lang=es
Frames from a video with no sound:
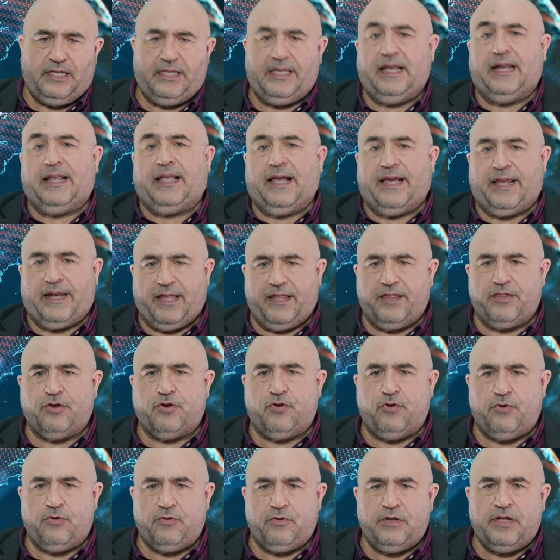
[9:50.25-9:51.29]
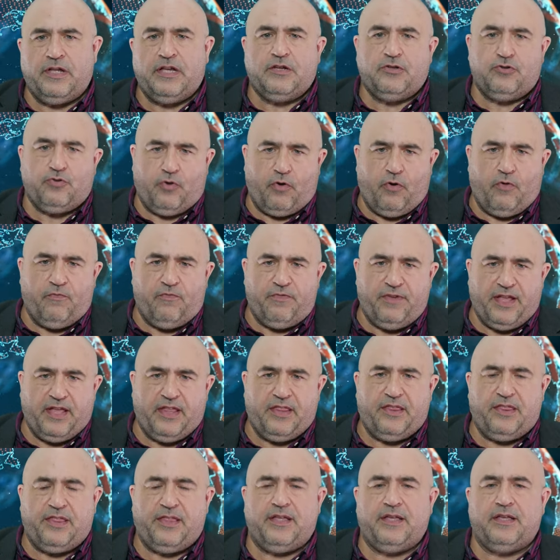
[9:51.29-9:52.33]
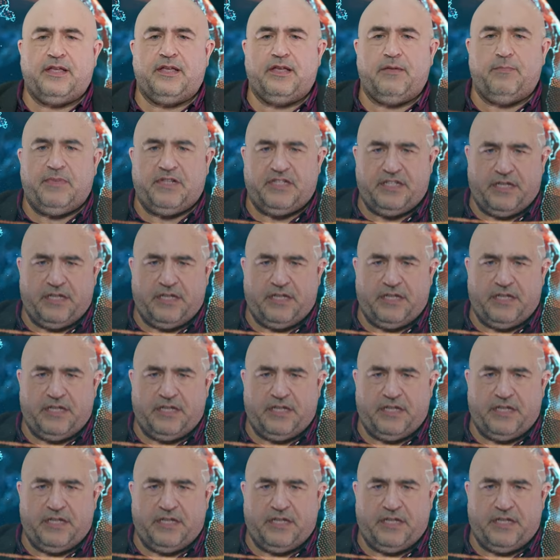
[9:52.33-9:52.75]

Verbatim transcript: y al que agradezco su confianza en mis